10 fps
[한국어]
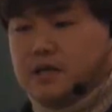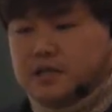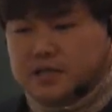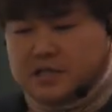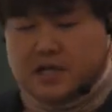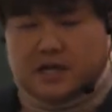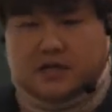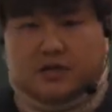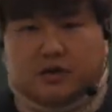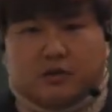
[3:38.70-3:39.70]

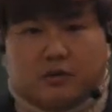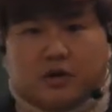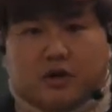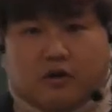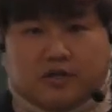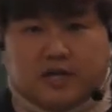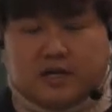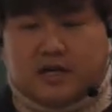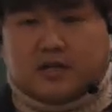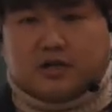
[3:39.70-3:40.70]
시장에서 여러 명이
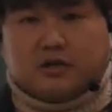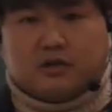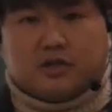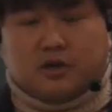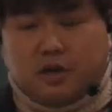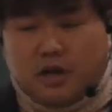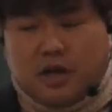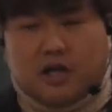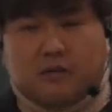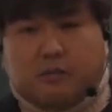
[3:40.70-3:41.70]
경쟁을 하죠. 그쵸?
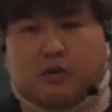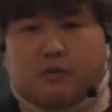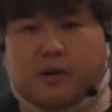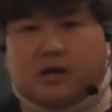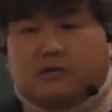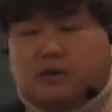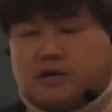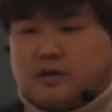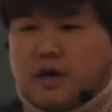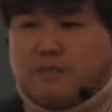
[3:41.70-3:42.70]
핸드폰을 팔기
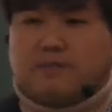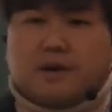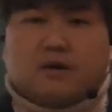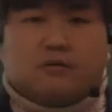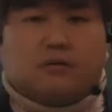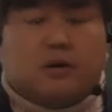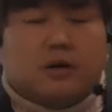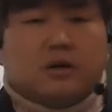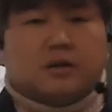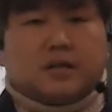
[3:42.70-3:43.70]
위해서 애플하고
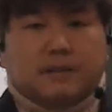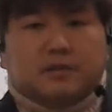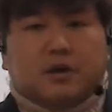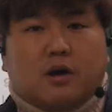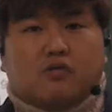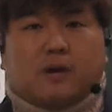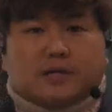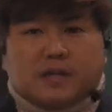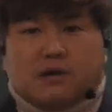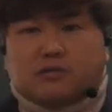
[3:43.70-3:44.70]
삼성하고 막
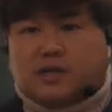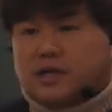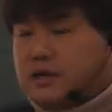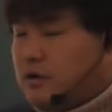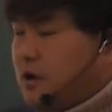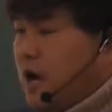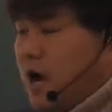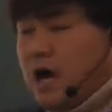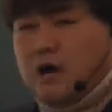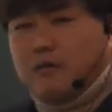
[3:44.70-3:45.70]
싸우잖아요.
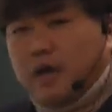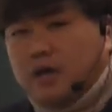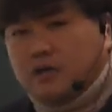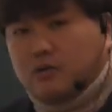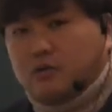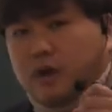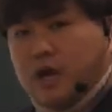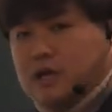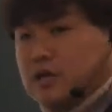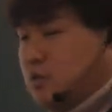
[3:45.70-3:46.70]
하이웨이 들어오고
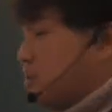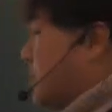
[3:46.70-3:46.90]
LG 들어오지